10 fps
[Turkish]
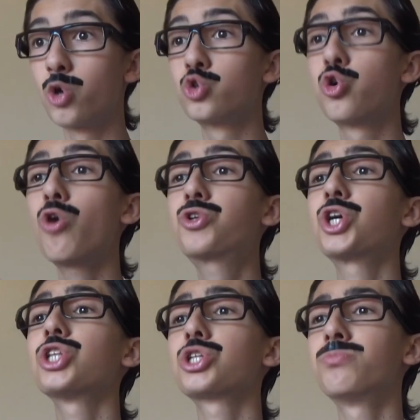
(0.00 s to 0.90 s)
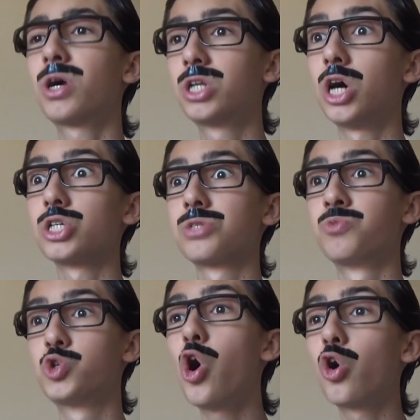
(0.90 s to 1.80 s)
Çok çalışmak lazım
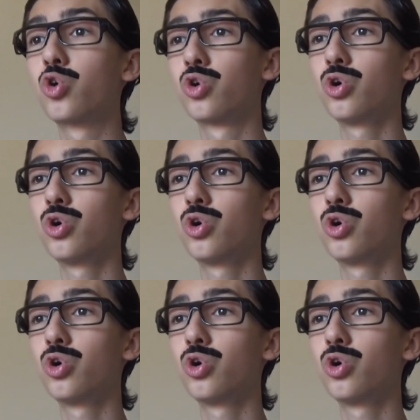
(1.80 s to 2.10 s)
çok.